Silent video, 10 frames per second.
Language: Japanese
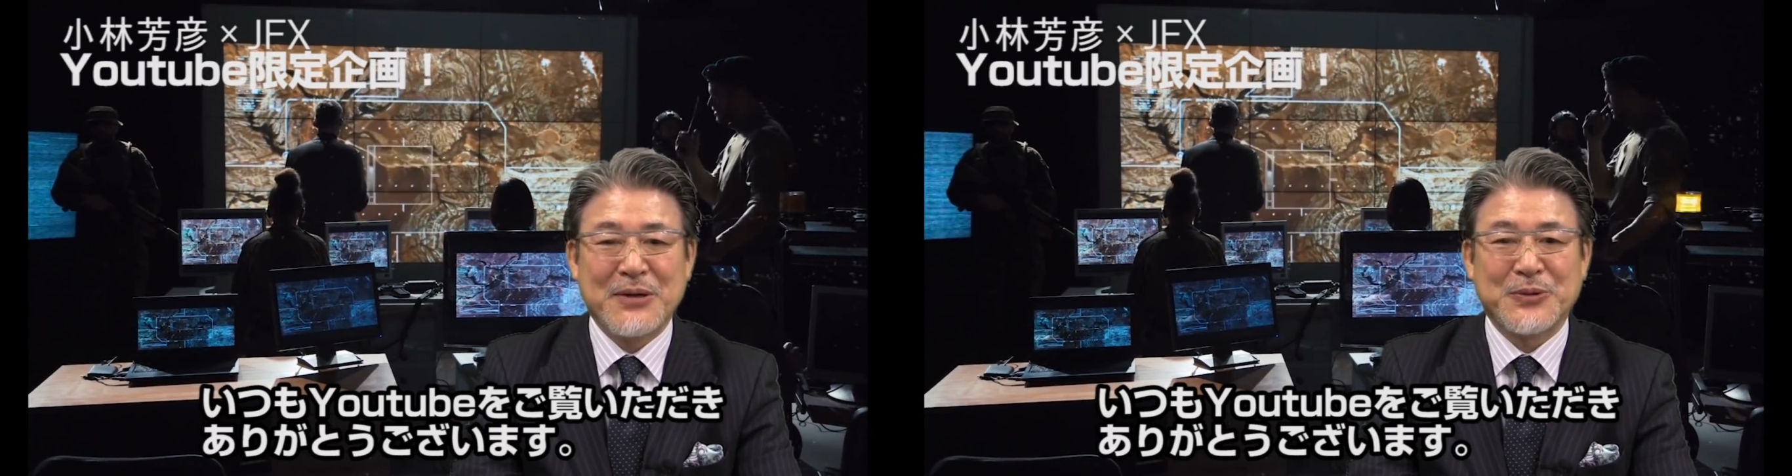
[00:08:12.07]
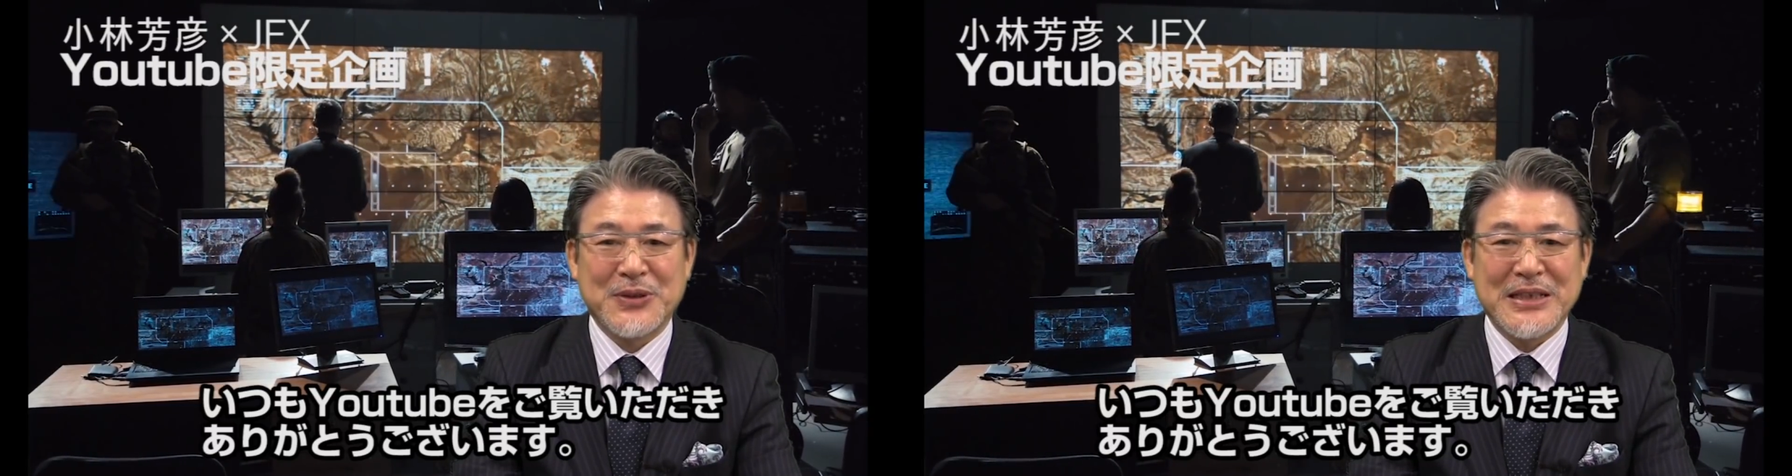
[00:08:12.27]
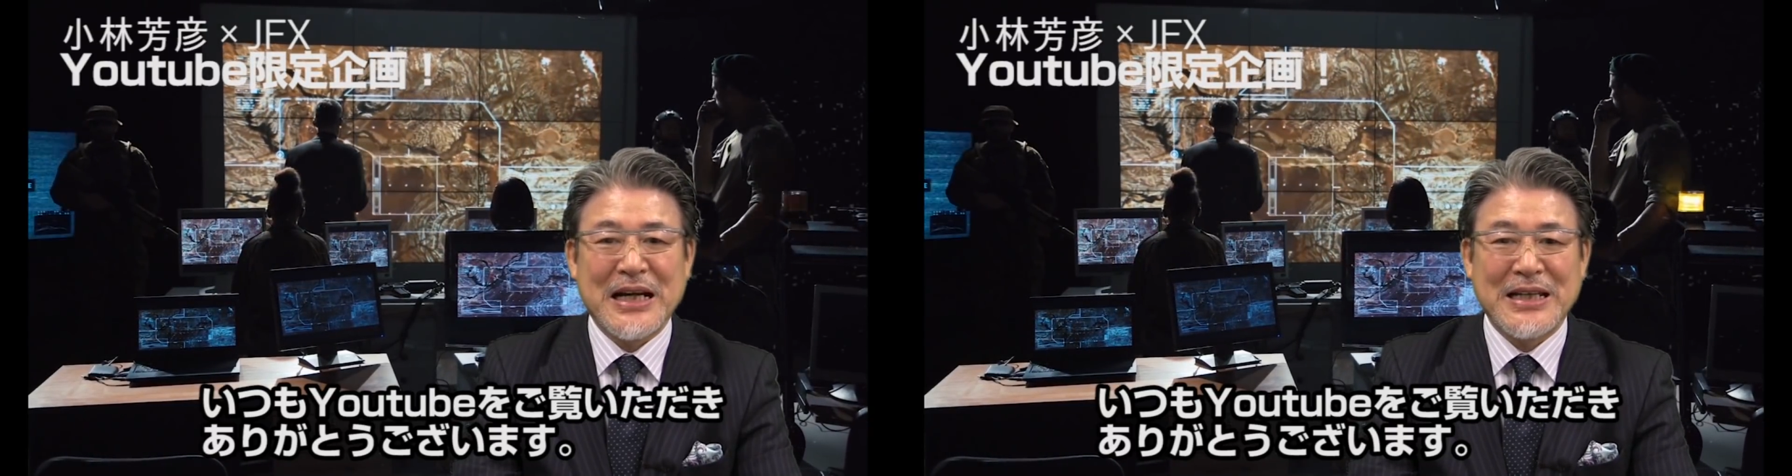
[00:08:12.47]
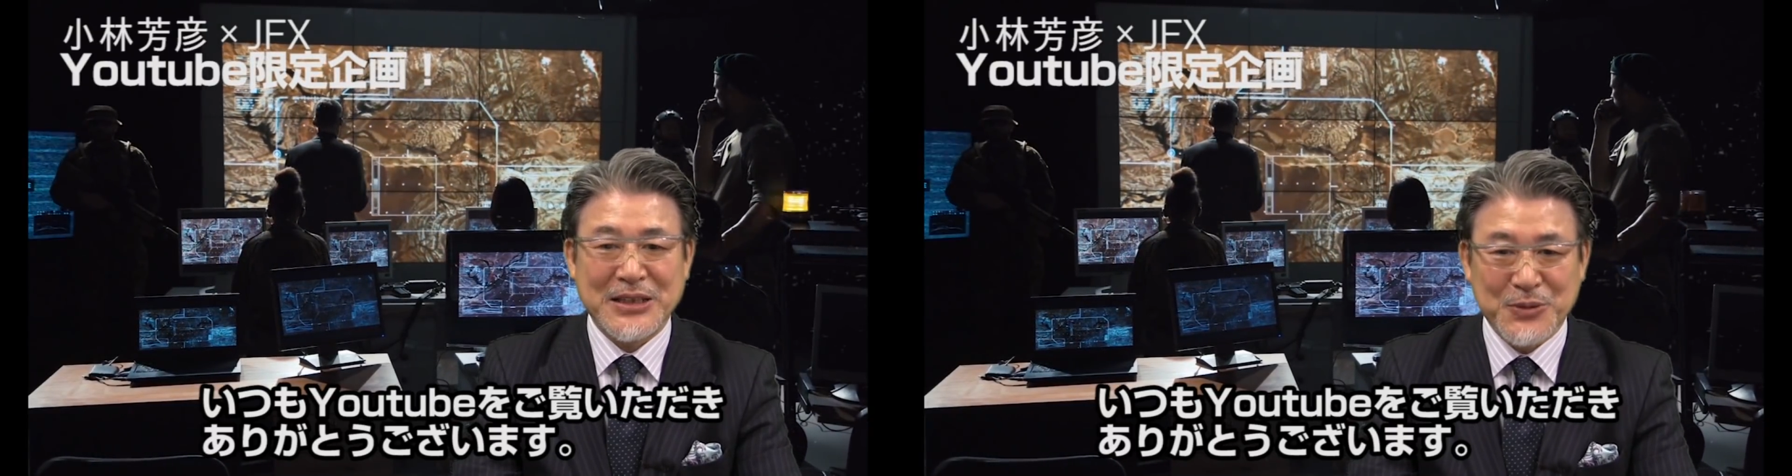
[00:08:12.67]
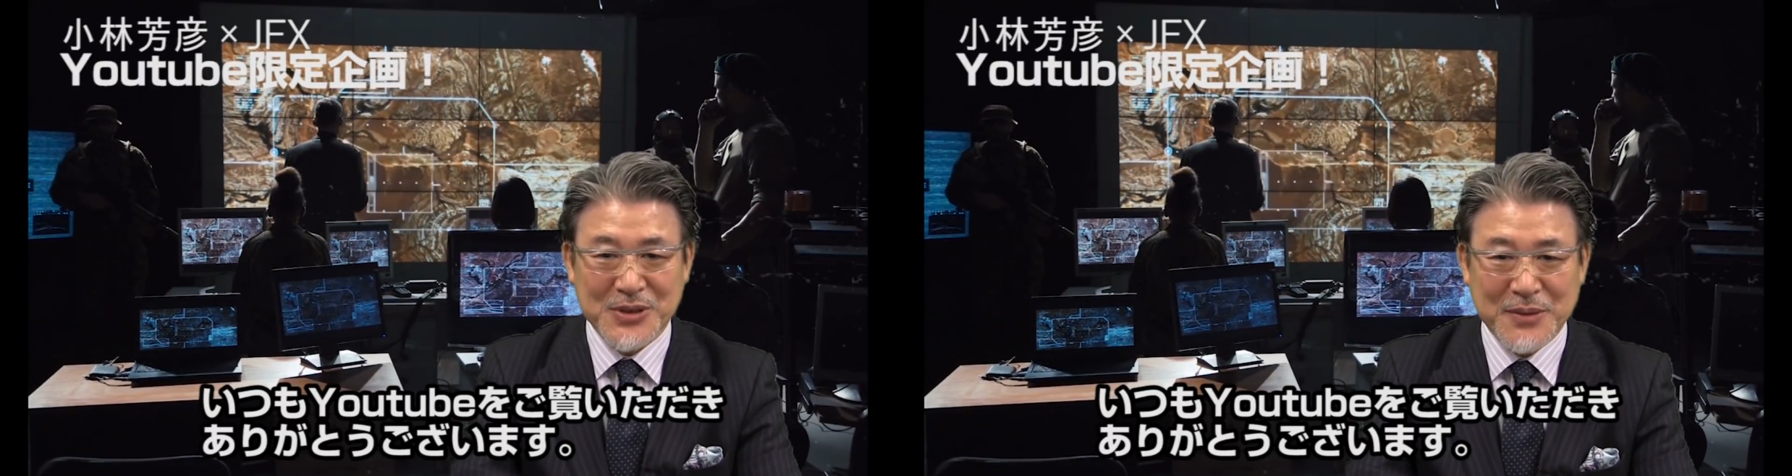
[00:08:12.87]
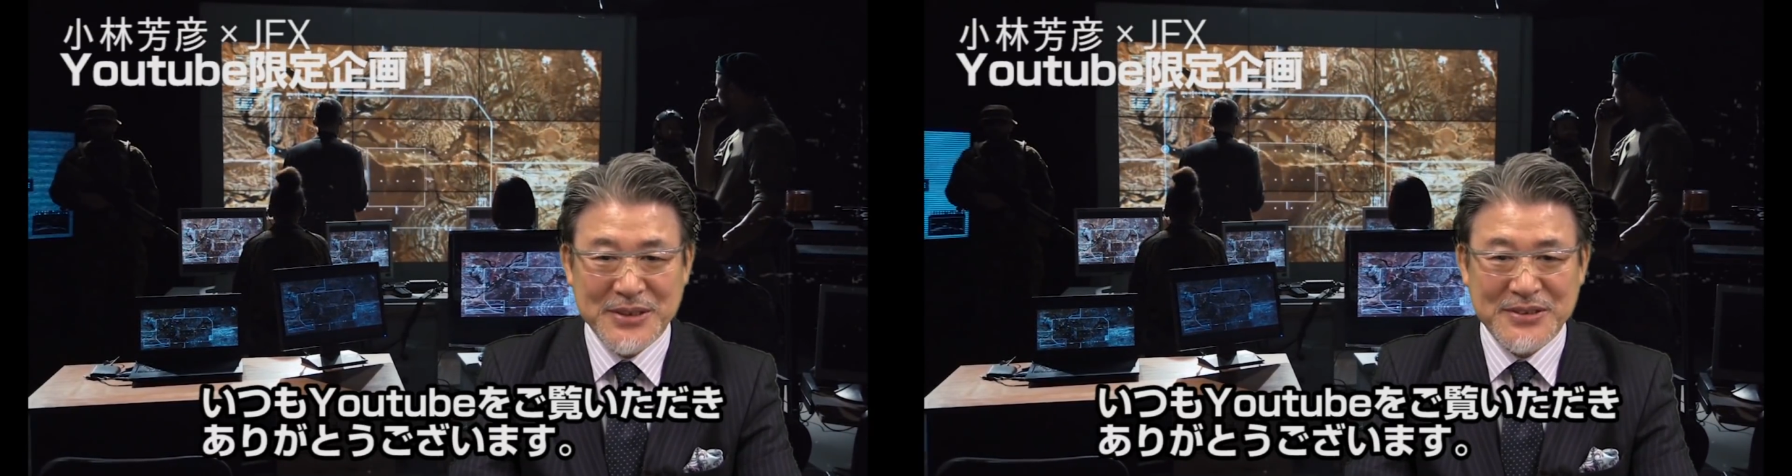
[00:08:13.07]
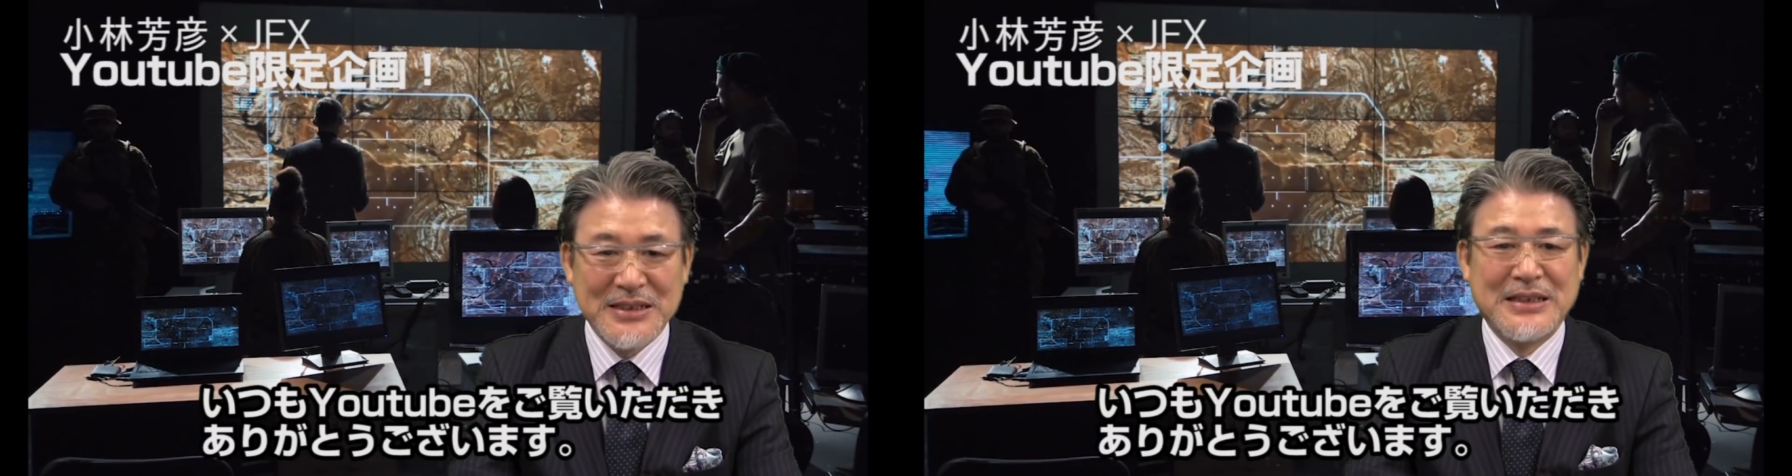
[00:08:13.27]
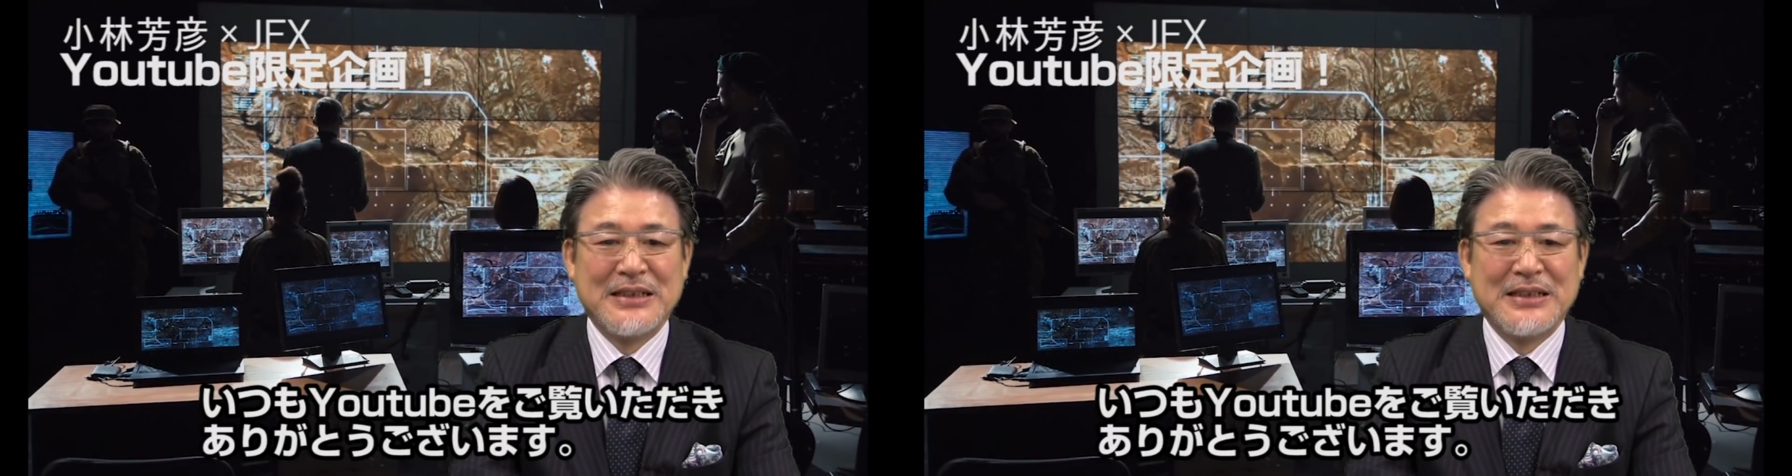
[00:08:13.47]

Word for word: 誠にありがとうございます。